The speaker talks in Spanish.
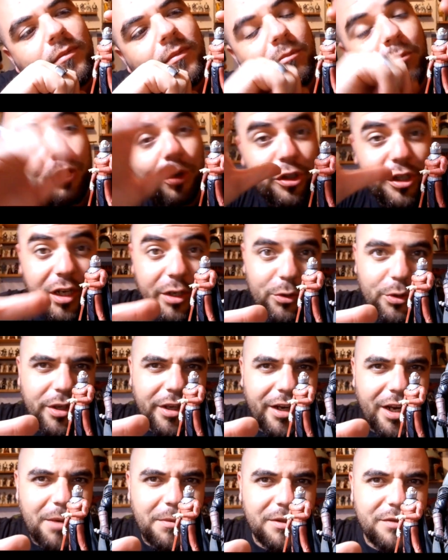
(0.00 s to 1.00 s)
Por cierto,
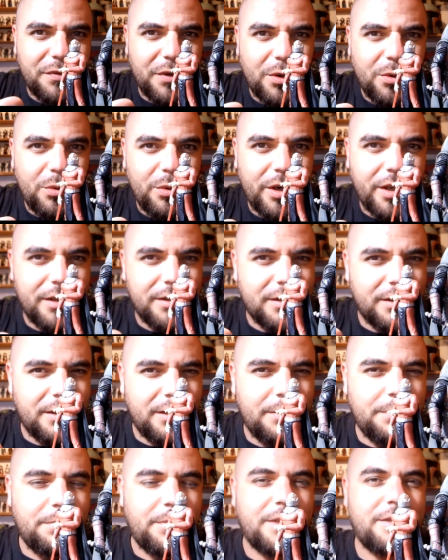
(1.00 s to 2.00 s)
increíbles figuras, ¿eh?
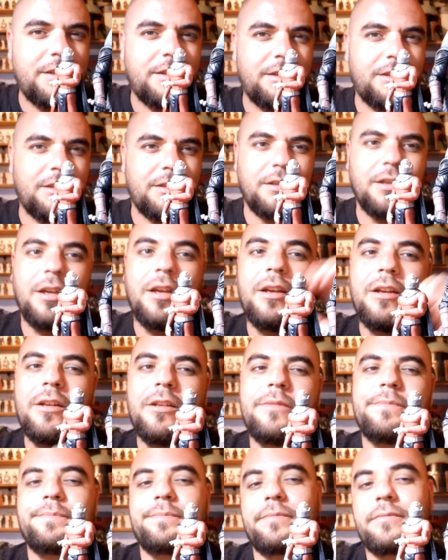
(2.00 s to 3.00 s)
bastante
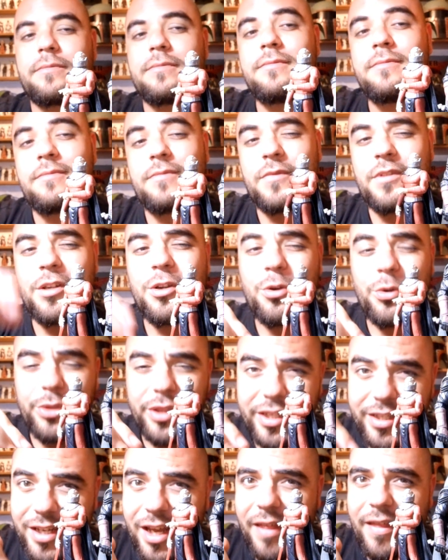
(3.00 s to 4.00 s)

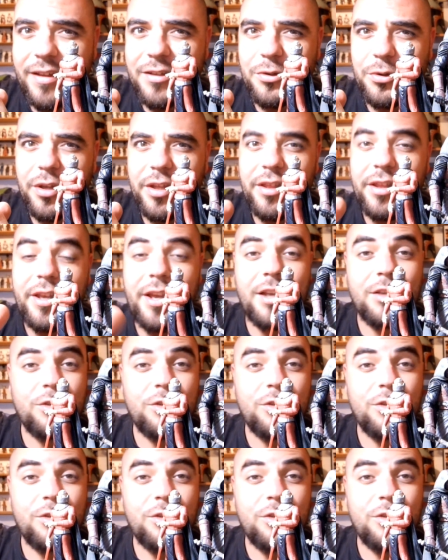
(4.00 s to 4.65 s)
cotizadas hoy en día.